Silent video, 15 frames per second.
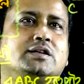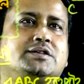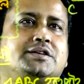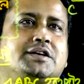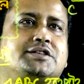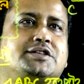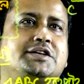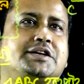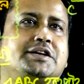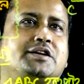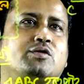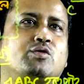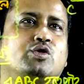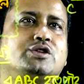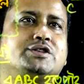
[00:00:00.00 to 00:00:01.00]
সিক্সটি ডিগ্রি
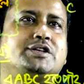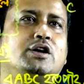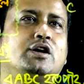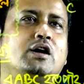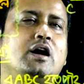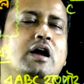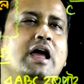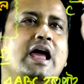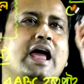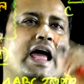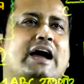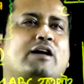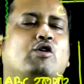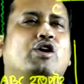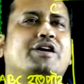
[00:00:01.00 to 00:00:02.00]
কোন ছিল
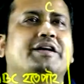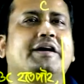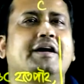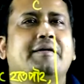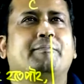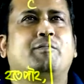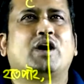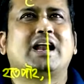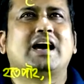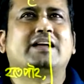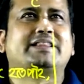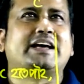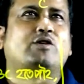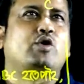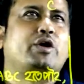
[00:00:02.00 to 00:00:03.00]
এখন বলা
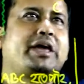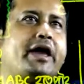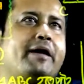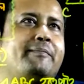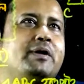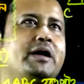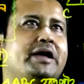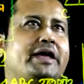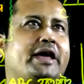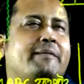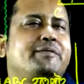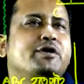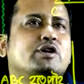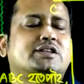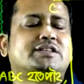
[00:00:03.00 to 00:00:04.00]
দেখো এ
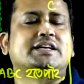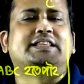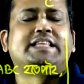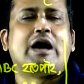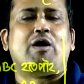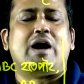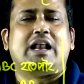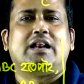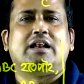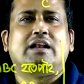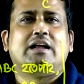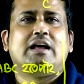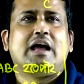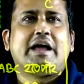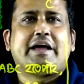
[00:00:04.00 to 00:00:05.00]
বি হচ্ছে দেওয়াল
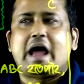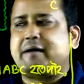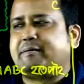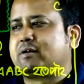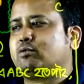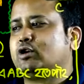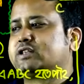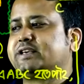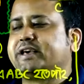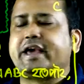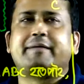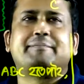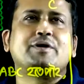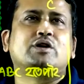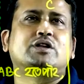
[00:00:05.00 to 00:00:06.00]
আবার বলছি এ
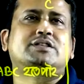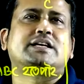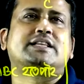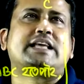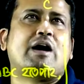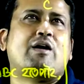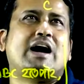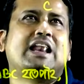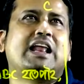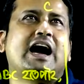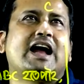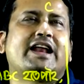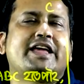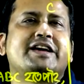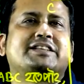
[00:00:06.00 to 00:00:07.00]
বি হচ্ছে দেওয়াল
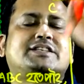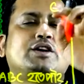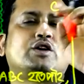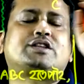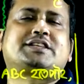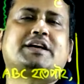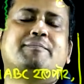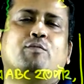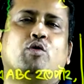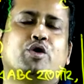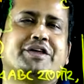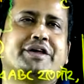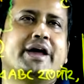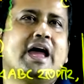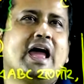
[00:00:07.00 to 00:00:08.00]
আর এসি হচ্ছে মই
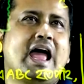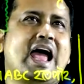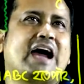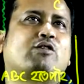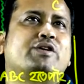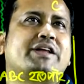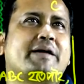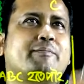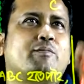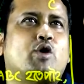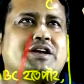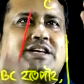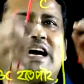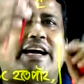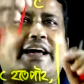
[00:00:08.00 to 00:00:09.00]
এখন এই
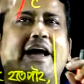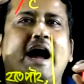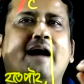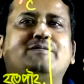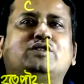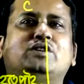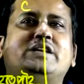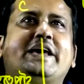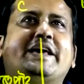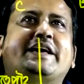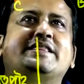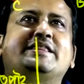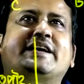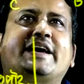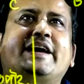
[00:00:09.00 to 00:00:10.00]
মইটাকে আমি যদি
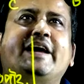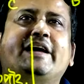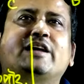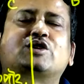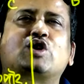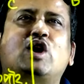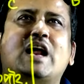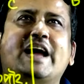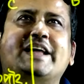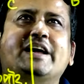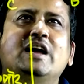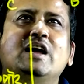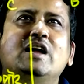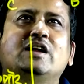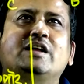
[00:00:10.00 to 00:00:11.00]
এইখান থেকে সরাই
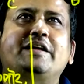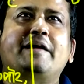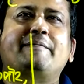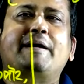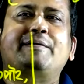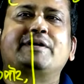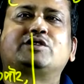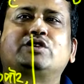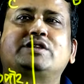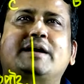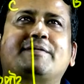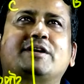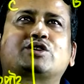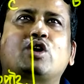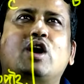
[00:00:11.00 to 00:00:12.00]
এভাবে যদি
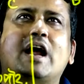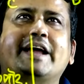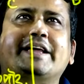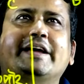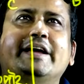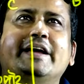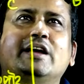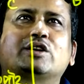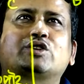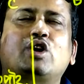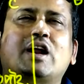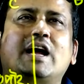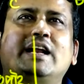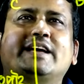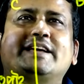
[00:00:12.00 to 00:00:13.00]
আমরা সরাই
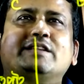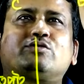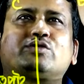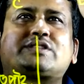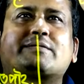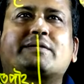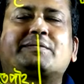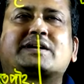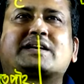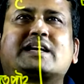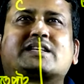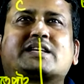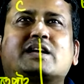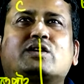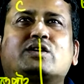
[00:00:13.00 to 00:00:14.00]
সরালে কিন্তু যে ব্যাপারটা
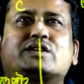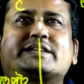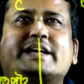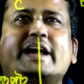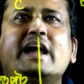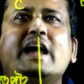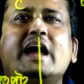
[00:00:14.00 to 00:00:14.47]
সেটা হলো যে